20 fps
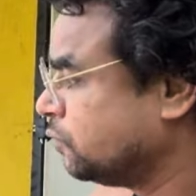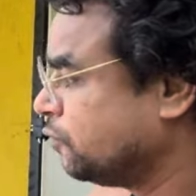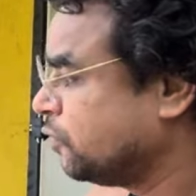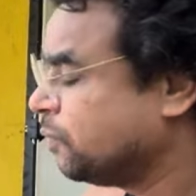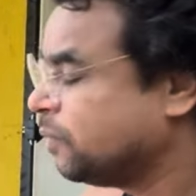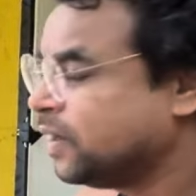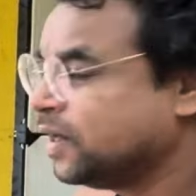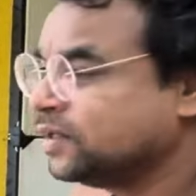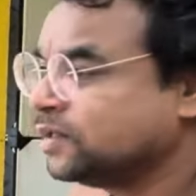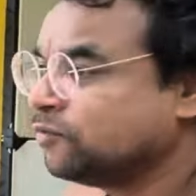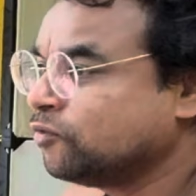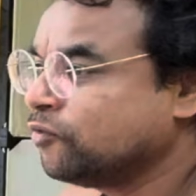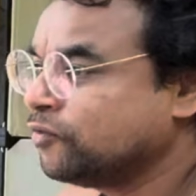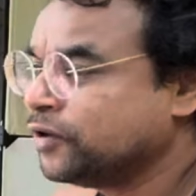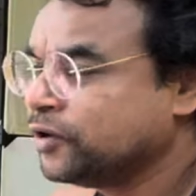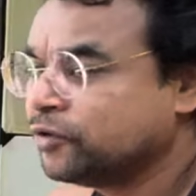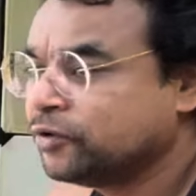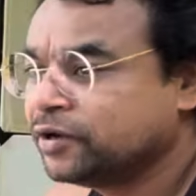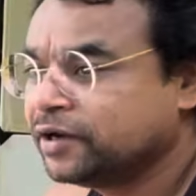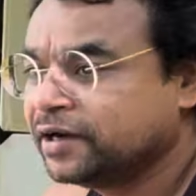फिर मैंने जब वो
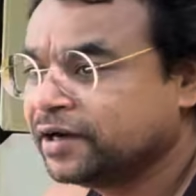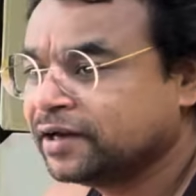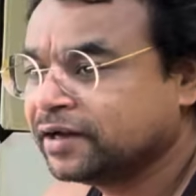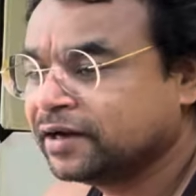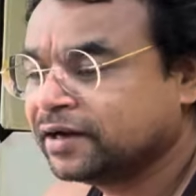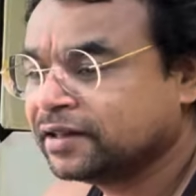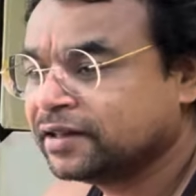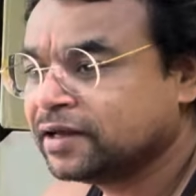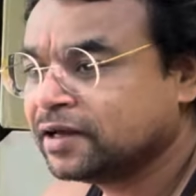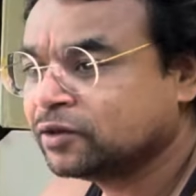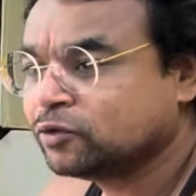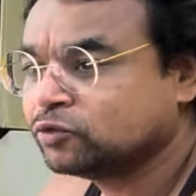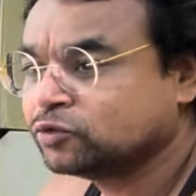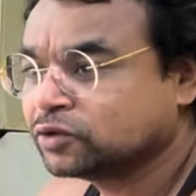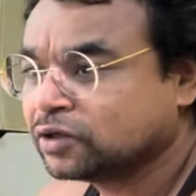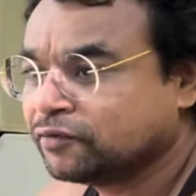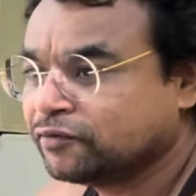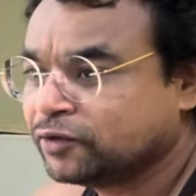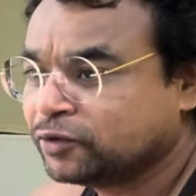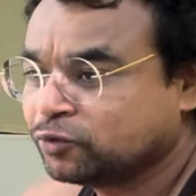वीडियो डिलीट कर दिया तो
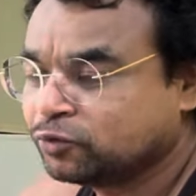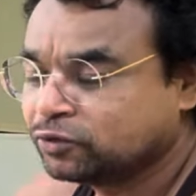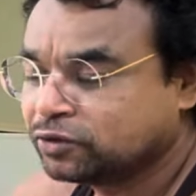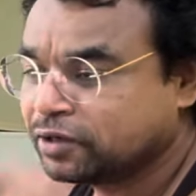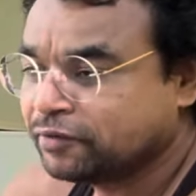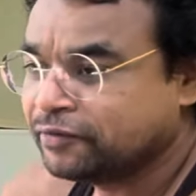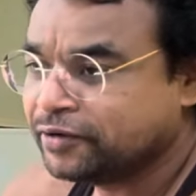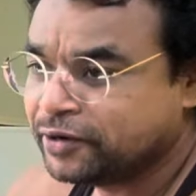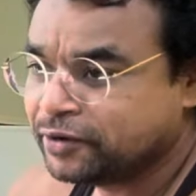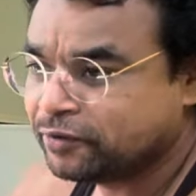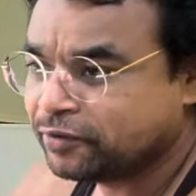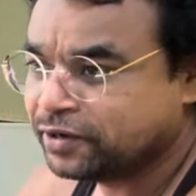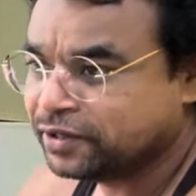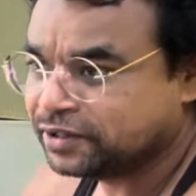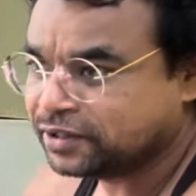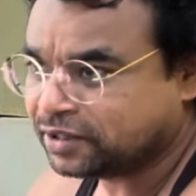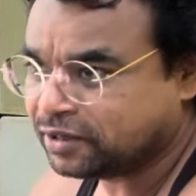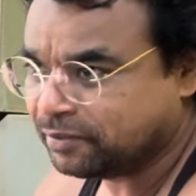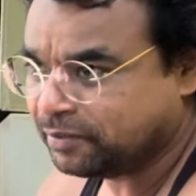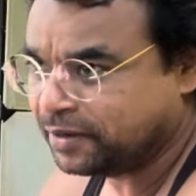उसका फिर दूसरे वीडियो के
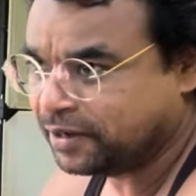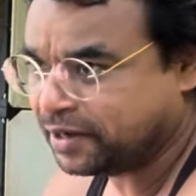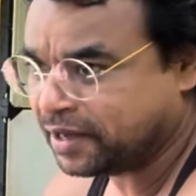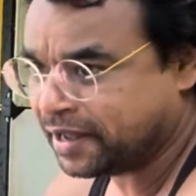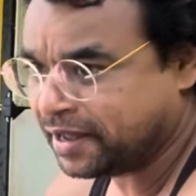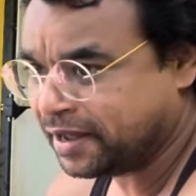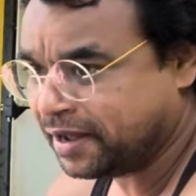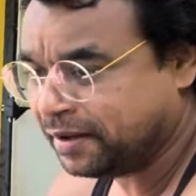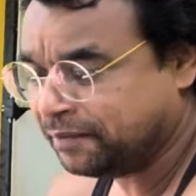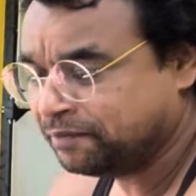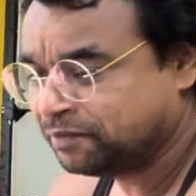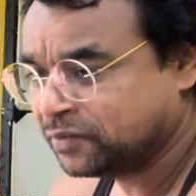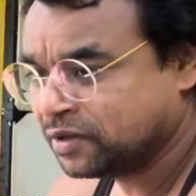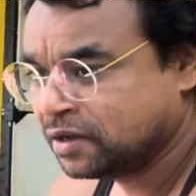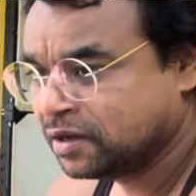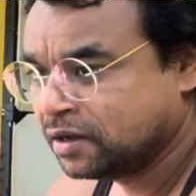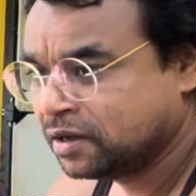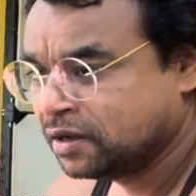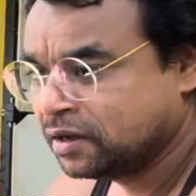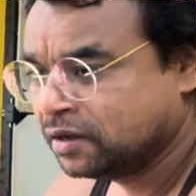नीचे कमेंट आया
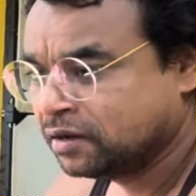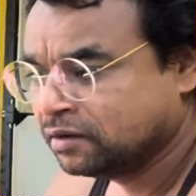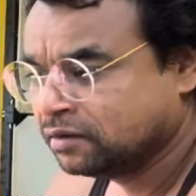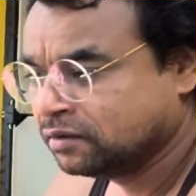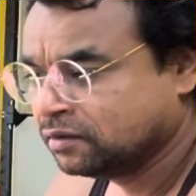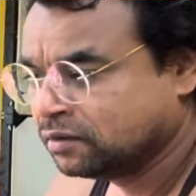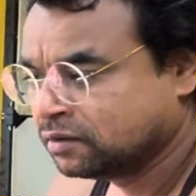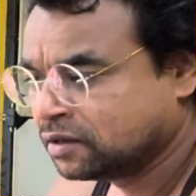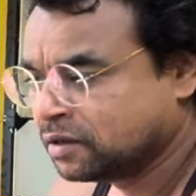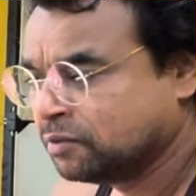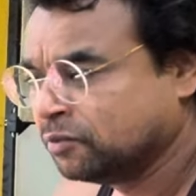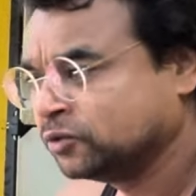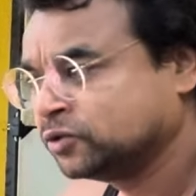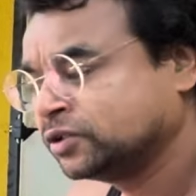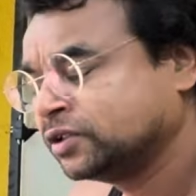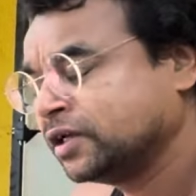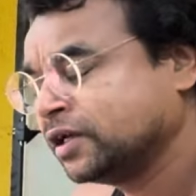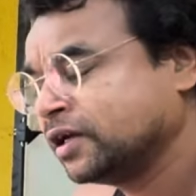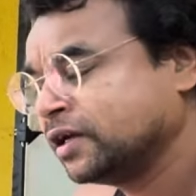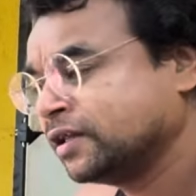हम्म। कि
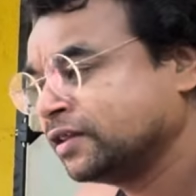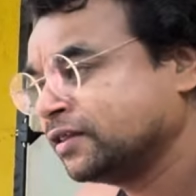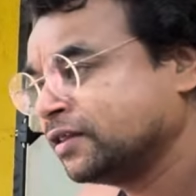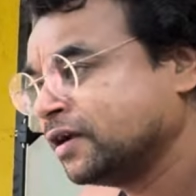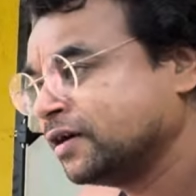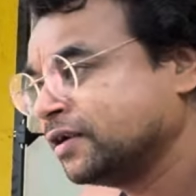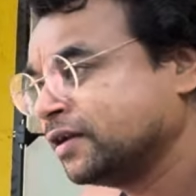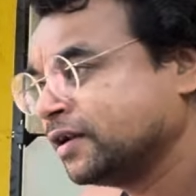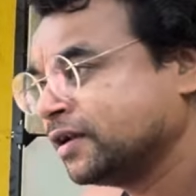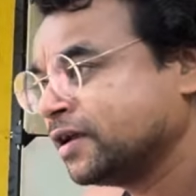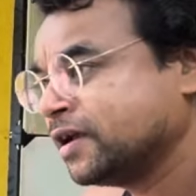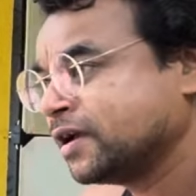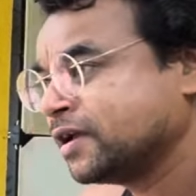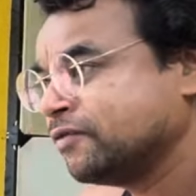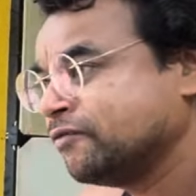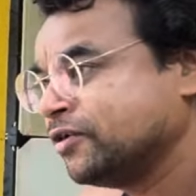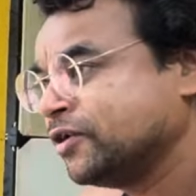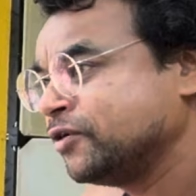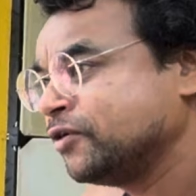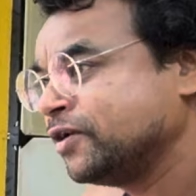मुझसे इतना डर गया
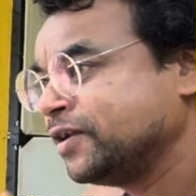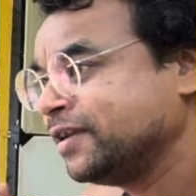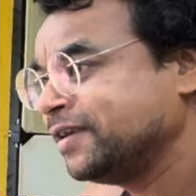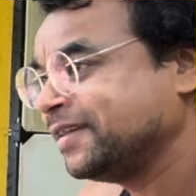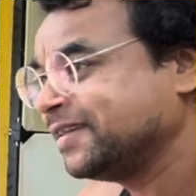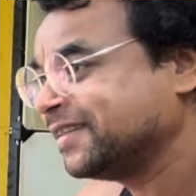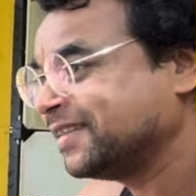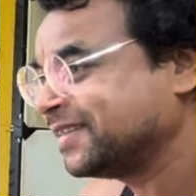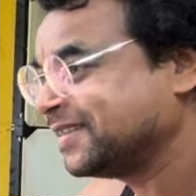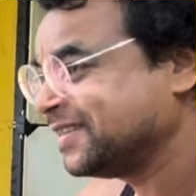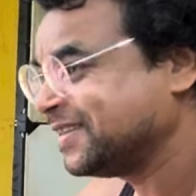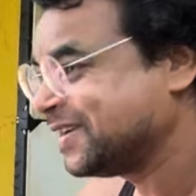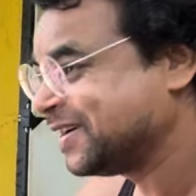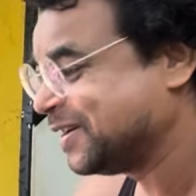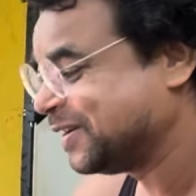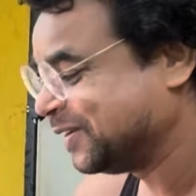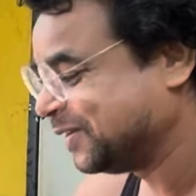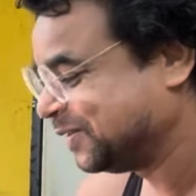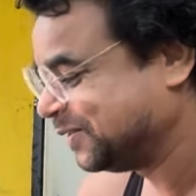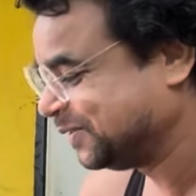कि वीडियो डिलीट कर दिया
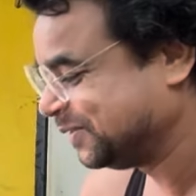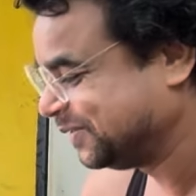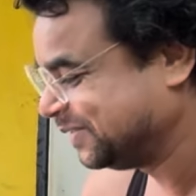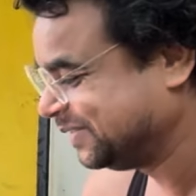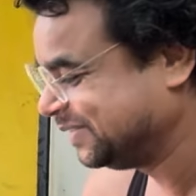अरे